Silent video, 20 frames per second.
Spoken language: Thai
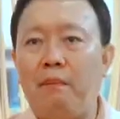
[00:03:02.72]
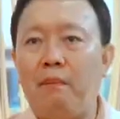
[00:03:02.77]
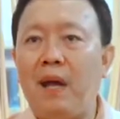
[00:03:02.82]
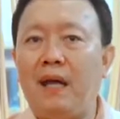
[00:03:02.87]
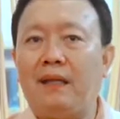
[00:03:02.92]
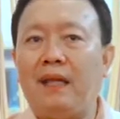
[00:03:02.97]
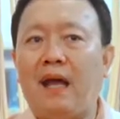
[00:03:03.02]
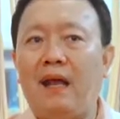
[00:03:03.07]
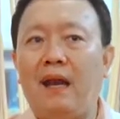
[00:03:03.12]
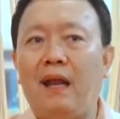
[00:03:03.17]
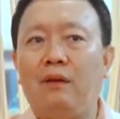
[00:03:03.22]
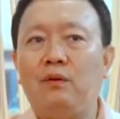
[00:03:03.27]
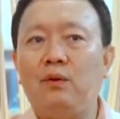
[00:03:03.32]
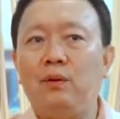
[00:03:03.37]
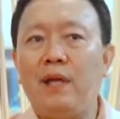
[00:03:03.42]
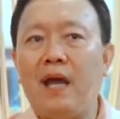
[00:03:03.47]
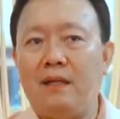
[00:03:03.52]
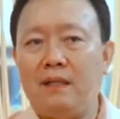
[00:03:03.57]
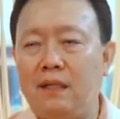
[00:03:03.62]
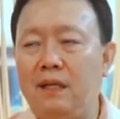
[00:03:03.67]
หลังผ่าตัดแล้ว
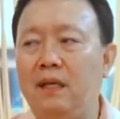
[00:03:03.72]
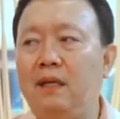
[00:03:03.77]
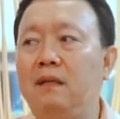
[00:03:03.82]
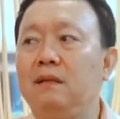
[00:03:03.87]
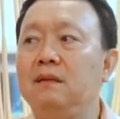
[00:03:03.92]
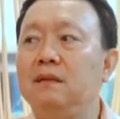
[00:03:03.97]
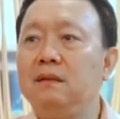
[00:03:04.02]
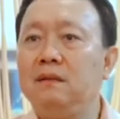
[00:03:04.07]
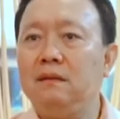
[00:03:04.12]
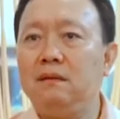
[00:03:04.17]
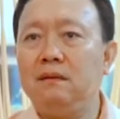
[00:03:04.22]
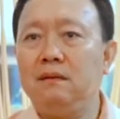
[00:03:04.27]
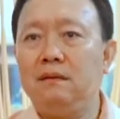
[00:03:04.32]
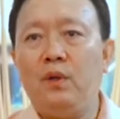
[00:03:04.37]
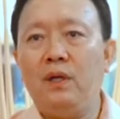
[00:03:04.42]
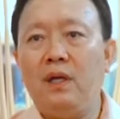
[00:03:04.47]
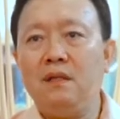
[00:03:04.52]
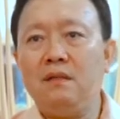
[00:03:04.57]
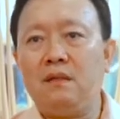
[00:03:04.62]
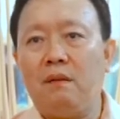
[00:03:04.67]
ทุกอย่างจะดีขึ้น
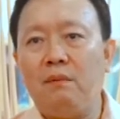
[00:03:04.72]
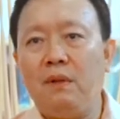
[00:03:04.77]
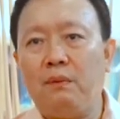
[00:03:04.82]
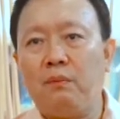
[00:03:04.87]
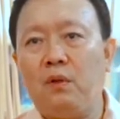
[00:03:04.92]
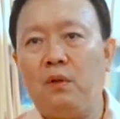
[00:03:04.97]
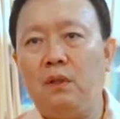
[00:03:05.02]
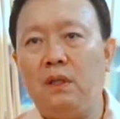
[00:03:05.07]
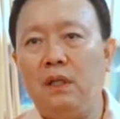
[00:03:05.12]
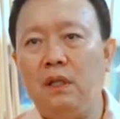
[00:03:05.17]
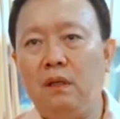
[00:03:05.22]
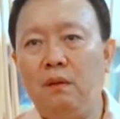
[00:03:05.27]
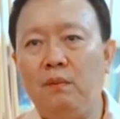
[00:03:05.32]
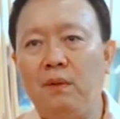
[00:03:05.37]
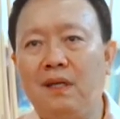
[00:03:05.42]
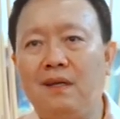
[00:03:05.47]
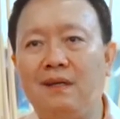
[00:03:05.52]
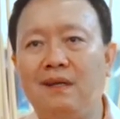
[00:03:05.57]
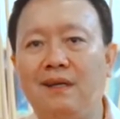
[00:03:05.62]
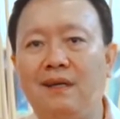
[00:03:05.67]
เพราะฉะนั้นสำหรับคนที่
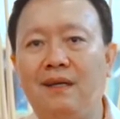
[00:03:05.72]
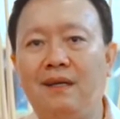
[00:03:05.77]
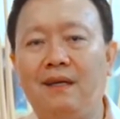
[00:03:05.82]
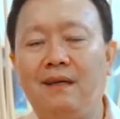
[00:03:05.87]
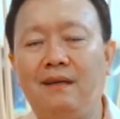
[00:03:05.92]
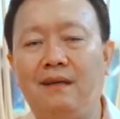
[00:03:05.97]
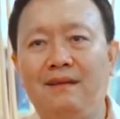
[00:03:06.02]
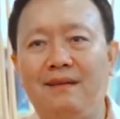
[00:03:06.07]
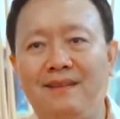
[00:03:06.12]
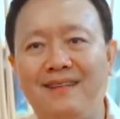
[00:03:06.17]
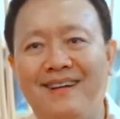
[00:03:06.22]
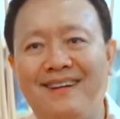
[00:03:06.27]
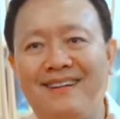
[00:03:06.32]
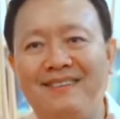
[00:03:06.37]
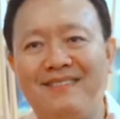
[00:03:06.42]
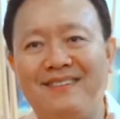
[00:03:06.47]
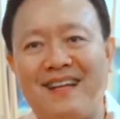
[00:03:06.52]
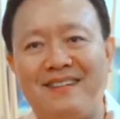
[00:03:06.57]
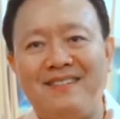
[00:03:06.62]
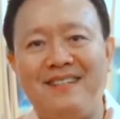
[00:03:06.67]
ไม่เคยหรือยัง
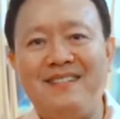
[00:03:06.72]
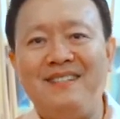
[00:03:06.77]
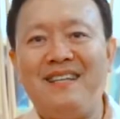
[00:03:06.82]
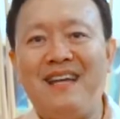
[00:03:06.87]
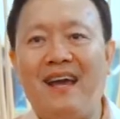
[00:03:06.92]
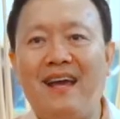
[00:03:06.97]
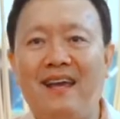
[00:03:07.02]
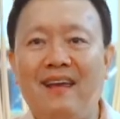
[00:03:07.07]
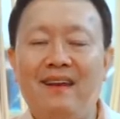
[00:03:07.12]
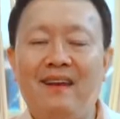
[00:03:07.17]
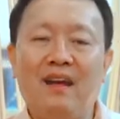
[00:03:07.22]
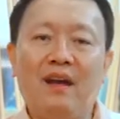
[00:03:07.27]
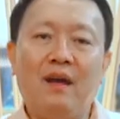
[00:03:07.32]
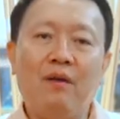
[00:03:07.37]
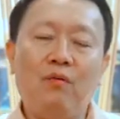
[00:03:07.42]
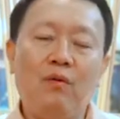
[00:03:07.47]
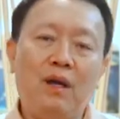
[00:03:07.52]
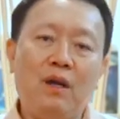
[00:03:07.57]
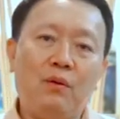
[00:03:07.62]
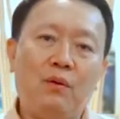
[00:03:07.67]
ตัดสินใจนะค
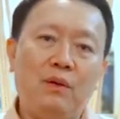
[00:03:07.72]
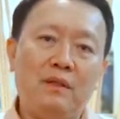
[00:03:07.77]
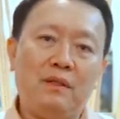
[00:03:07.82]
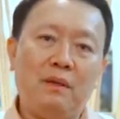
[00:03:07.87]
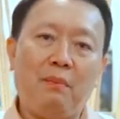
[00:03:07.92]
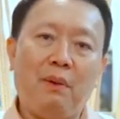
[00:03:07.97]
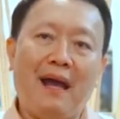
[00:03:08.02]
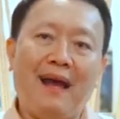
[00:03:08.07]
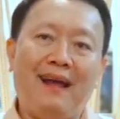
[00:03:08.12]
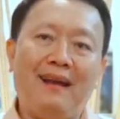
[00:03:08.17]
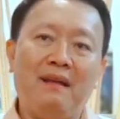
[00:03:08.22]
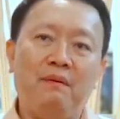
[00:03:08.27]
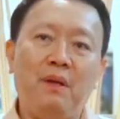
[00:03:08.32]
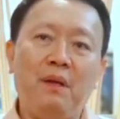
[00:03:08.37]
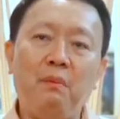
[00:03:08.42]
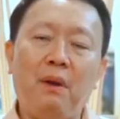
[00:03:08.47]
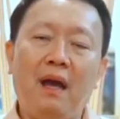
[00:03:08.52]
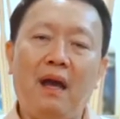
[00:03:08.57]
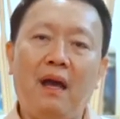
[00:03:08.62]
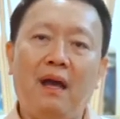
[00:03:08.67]
รับว่าควรจะผ่าหรือ
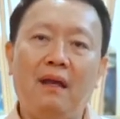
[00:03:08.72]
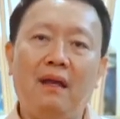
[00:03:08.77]
ไม่ผ่า